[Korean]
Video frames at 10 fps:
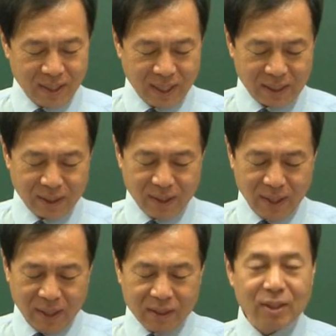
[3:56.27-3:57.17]
그래서
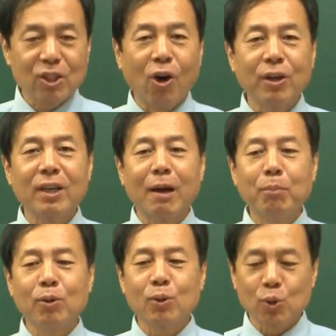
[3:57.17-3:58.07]
그 정의를
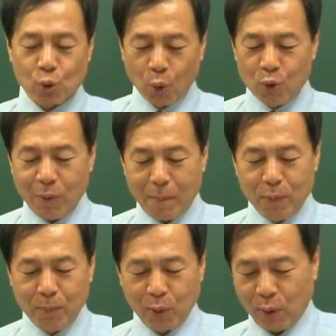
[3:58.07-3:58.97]
한번 조금
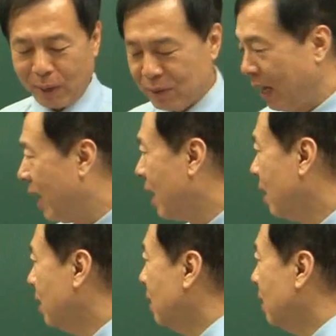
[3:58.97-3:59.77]
한번 보도록 합니다.